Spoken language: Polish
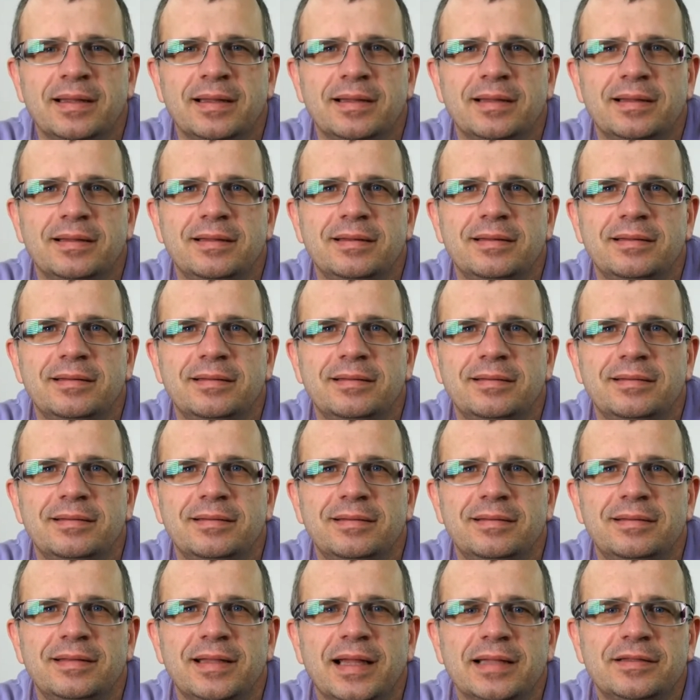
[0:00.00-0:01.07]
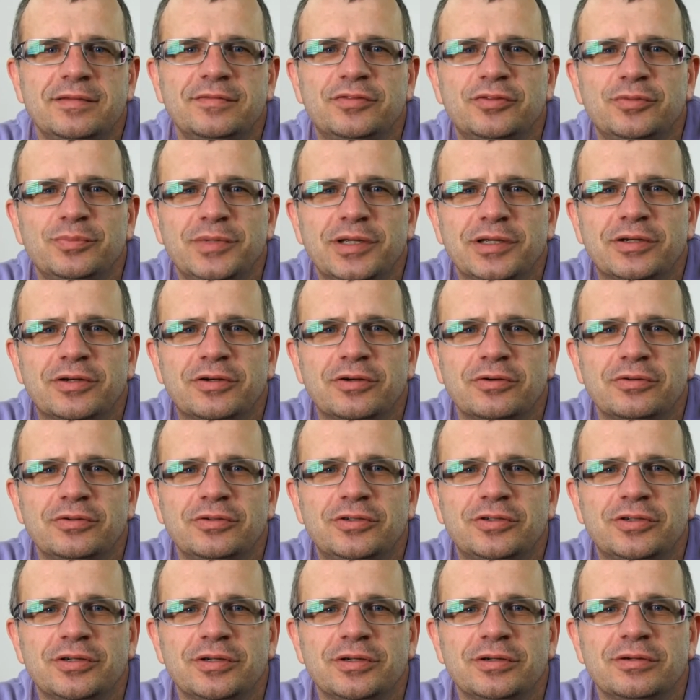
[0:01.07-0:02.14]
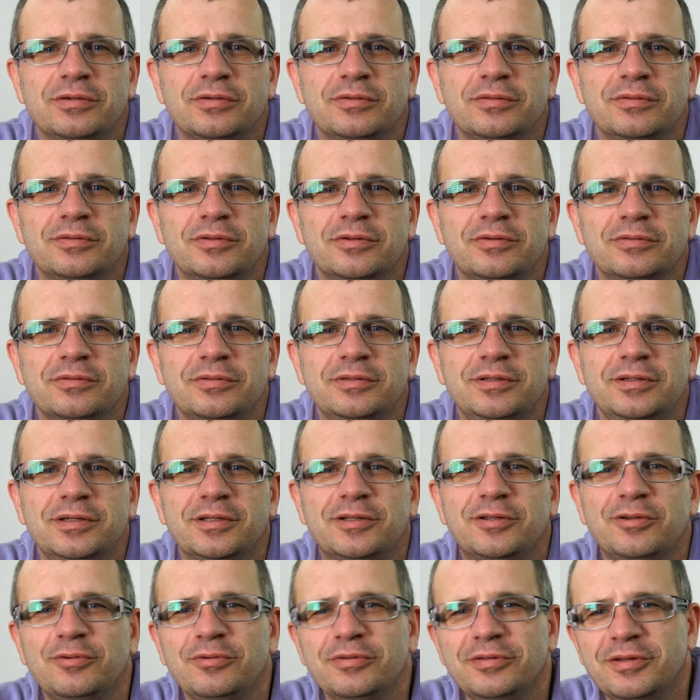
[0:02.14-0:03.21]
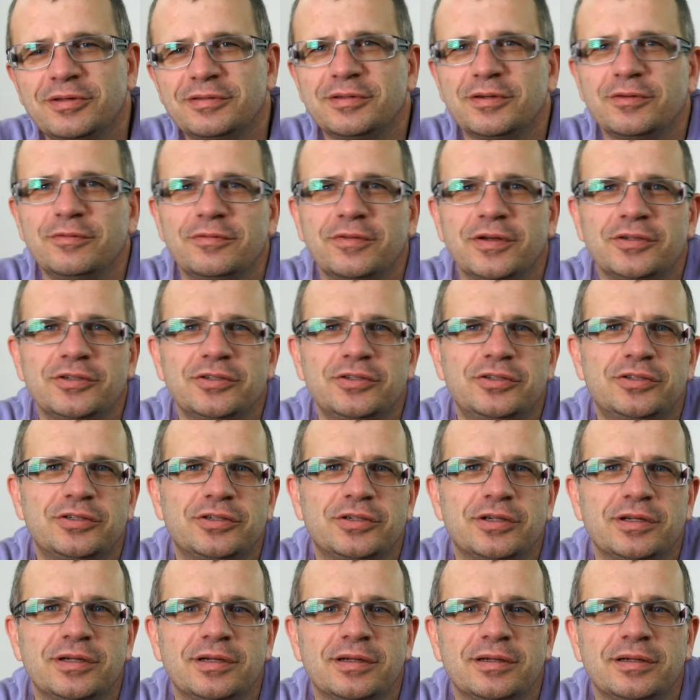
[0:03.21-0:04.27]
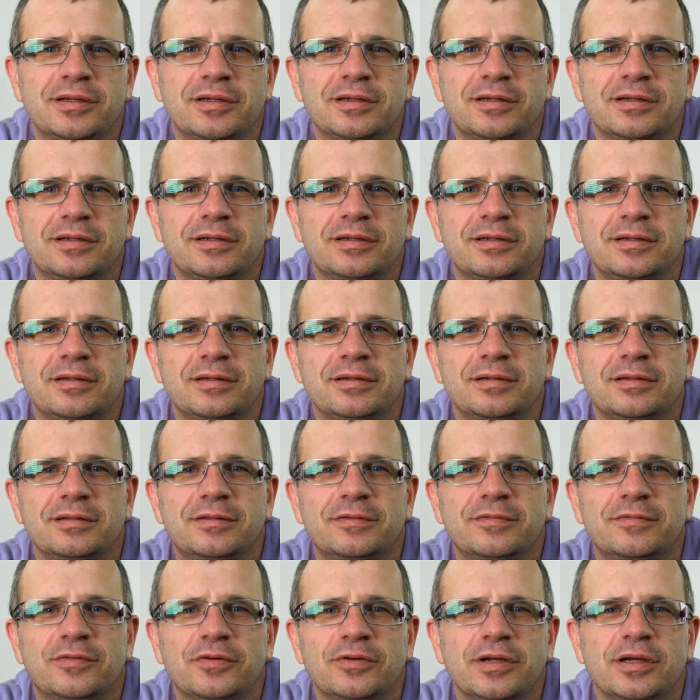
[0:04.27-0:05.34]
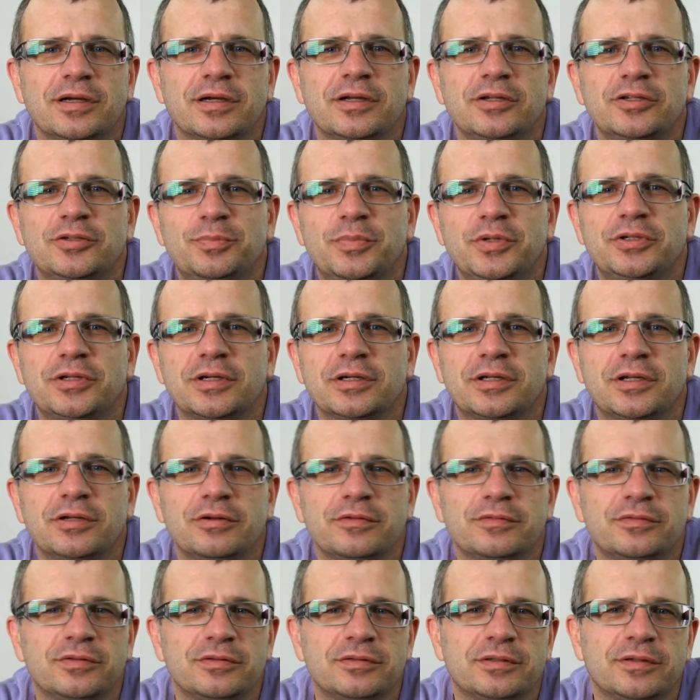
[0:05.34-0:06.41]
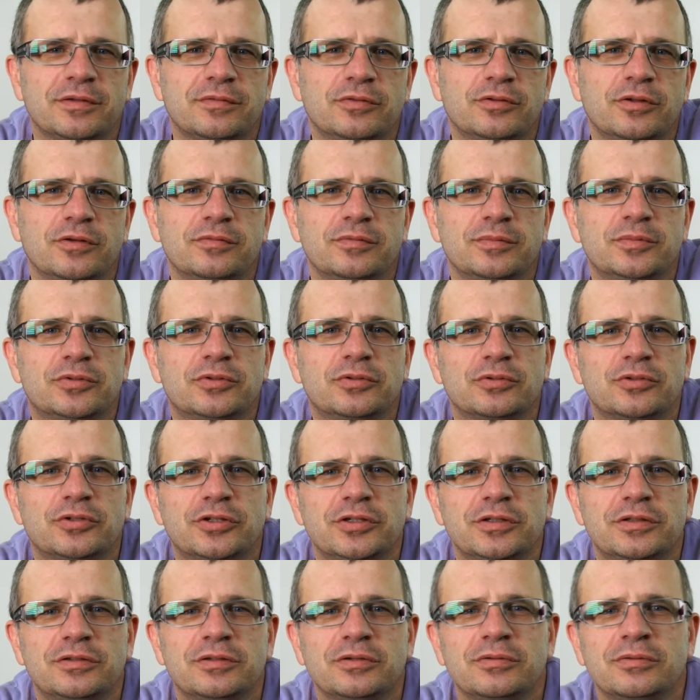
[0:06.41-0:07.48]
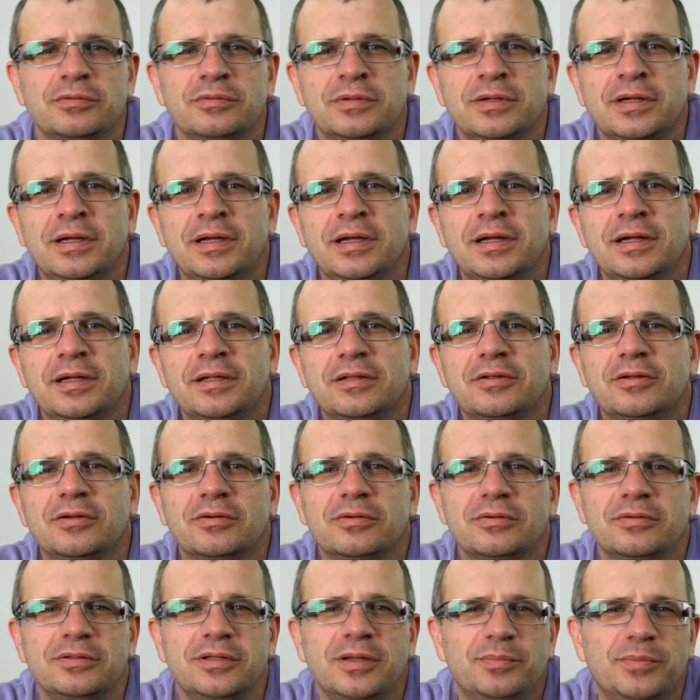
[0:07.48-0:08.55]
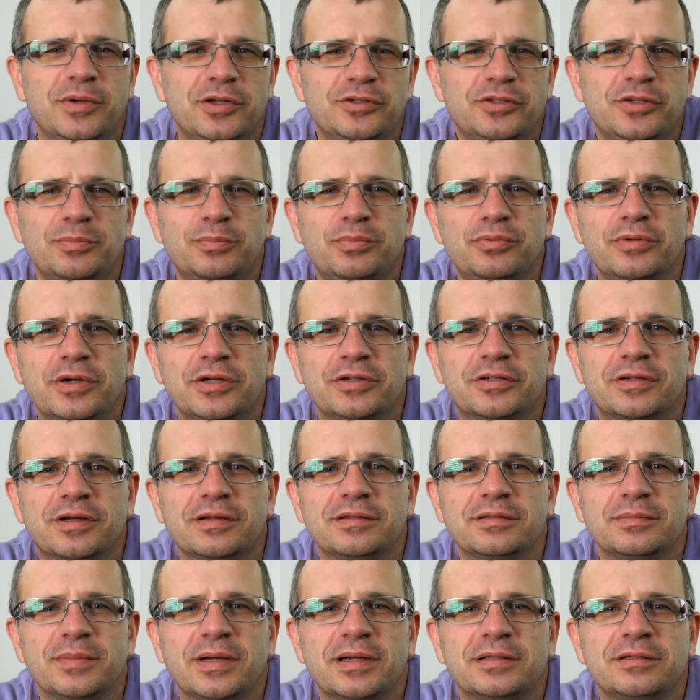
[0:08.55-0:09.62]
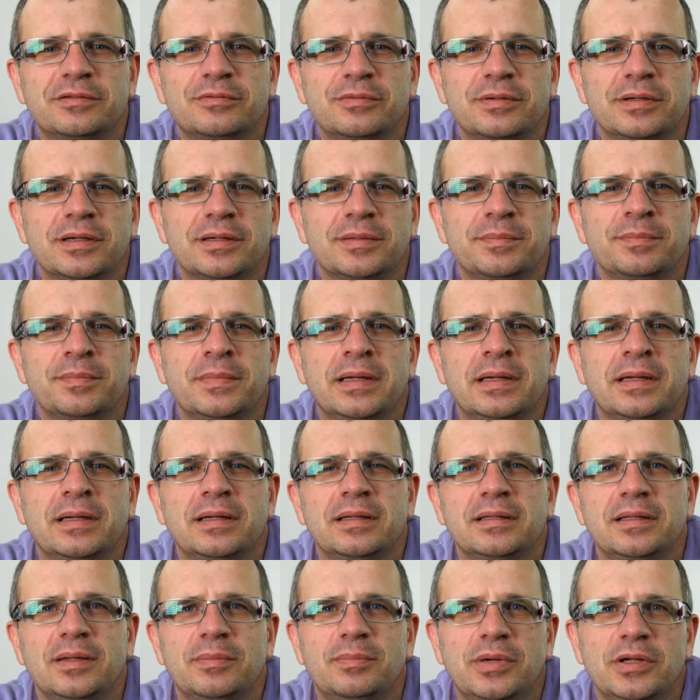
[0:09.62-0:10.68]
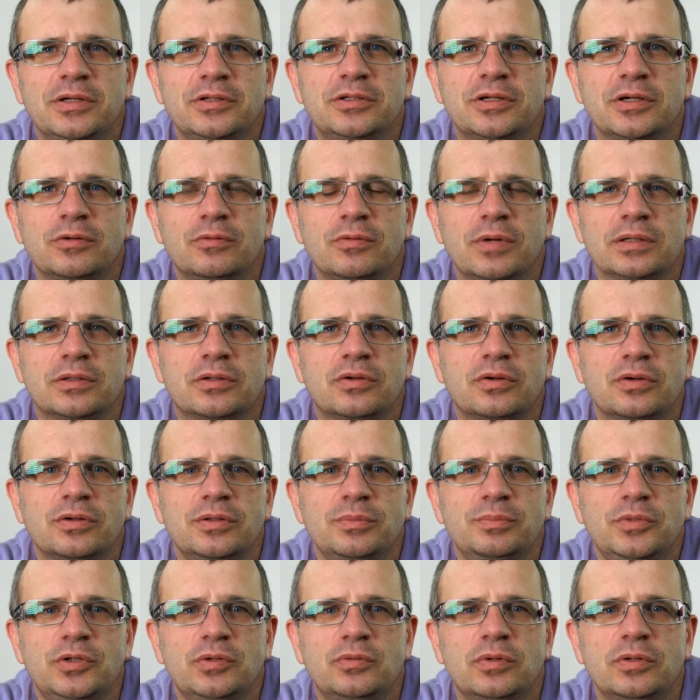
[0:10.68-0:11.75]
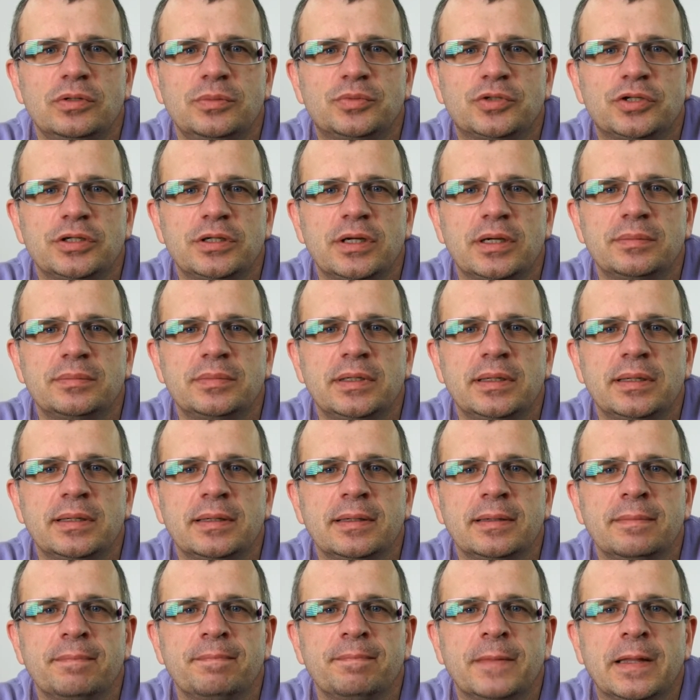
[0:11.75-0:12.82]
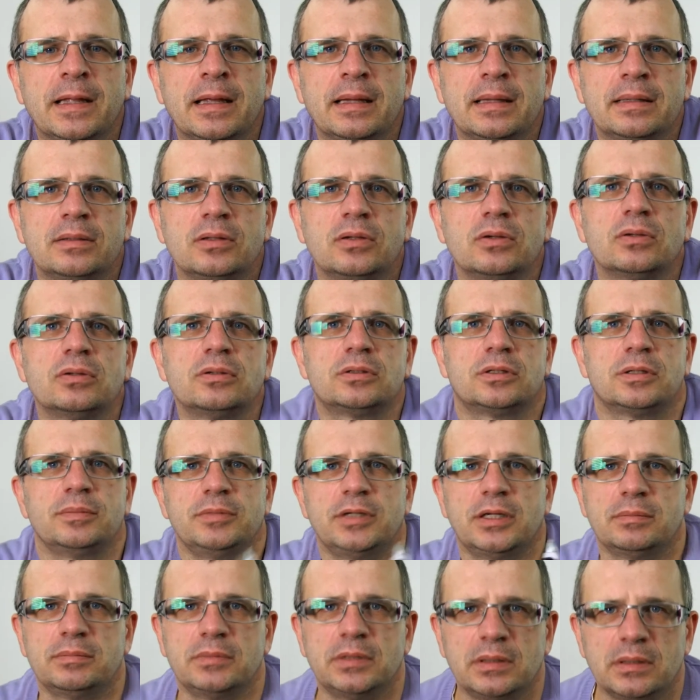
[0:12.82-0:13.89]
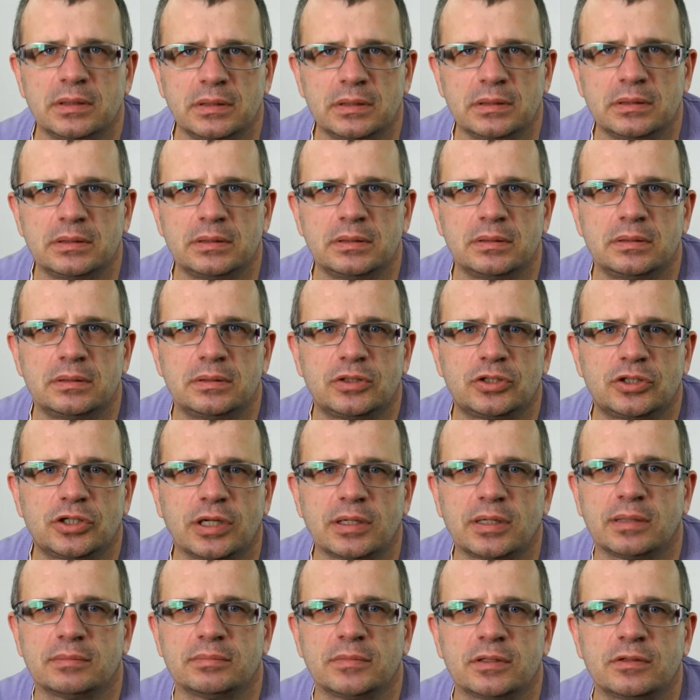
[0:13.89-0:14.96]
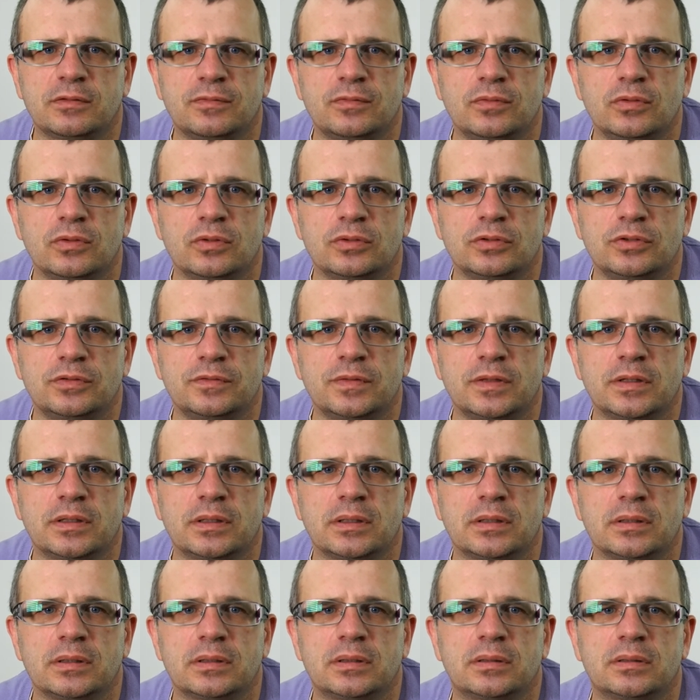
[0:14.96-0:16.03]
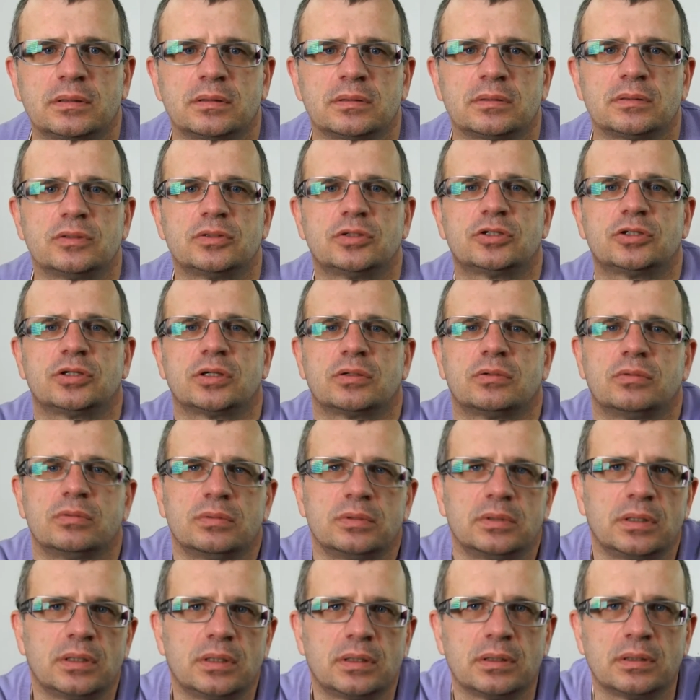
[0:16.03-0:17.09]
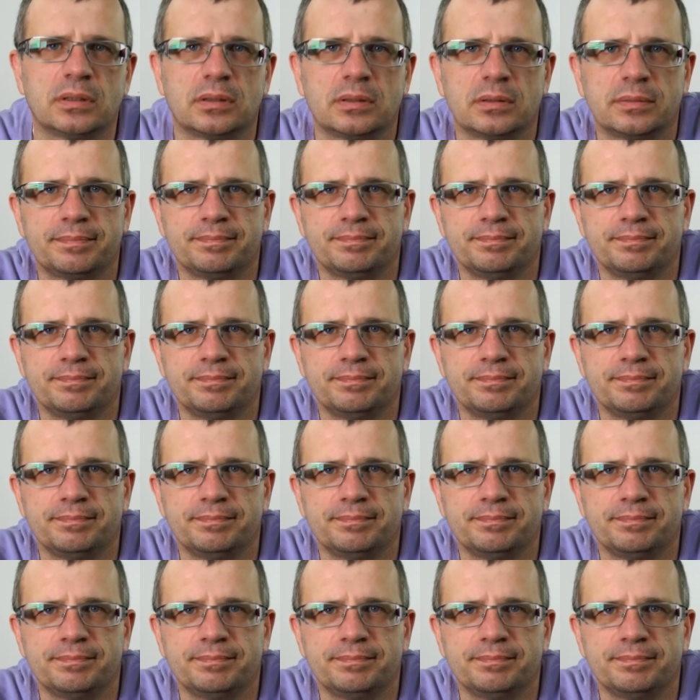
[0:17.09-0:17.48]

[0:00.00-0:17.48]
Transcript: Y, na tym w sumie kończę. No, nie trudno zauważyć, że y, Twoja chęć bycia kierowcą zawodowym z cukrzycą to nie będzie bułeczka z masłem, nie będzie gładko i miło i przyjemnie. No, tym niemniej czekam na Twój oddźwięk, szczególnie